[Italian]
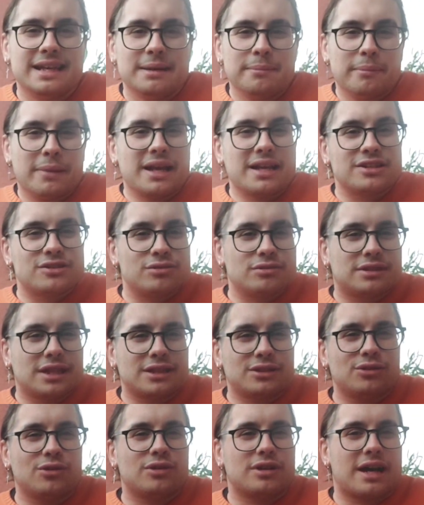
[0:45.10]
ma il
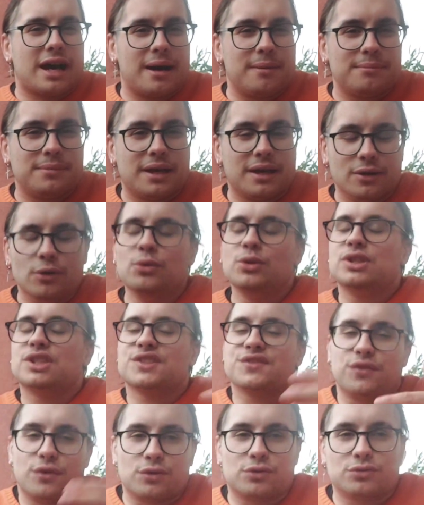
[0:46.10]
risultato non cambia lui
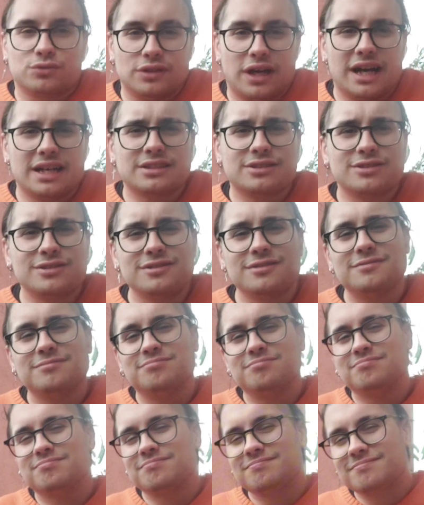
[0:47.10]
sfortunato
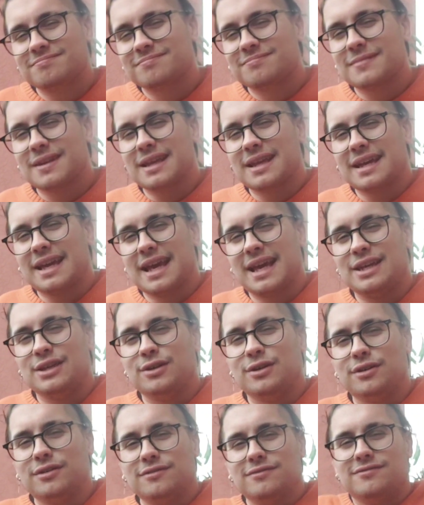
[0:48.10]
e
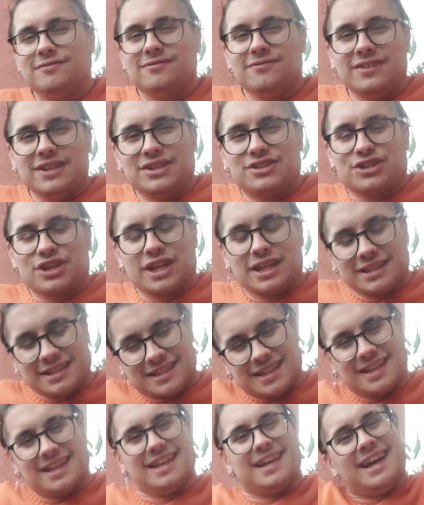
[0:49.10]
io
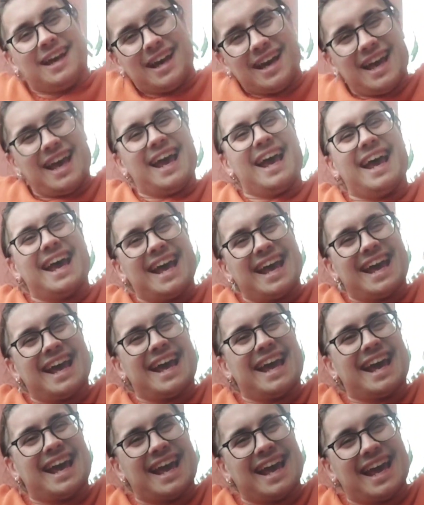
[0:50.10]
vincente
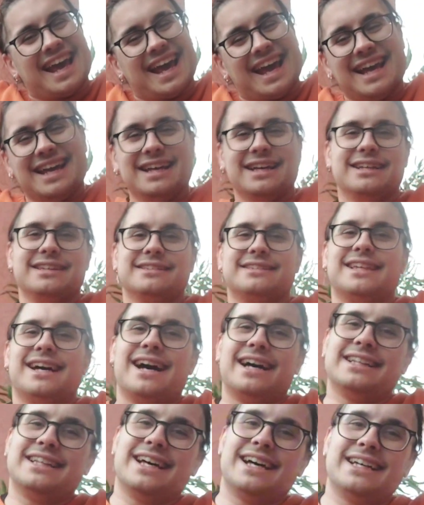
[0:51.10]
eh!
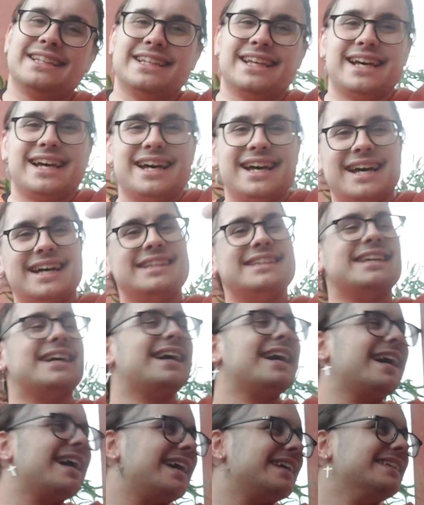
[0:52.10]
Ta -na
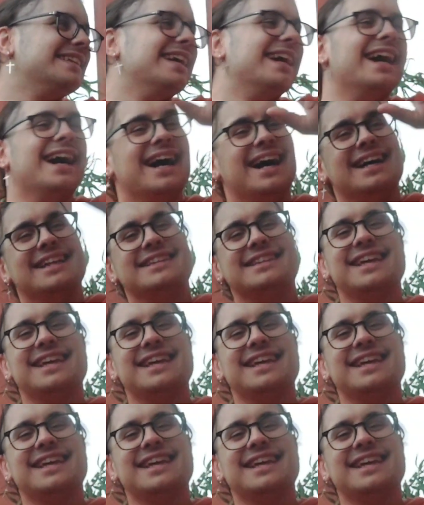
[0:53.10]
-na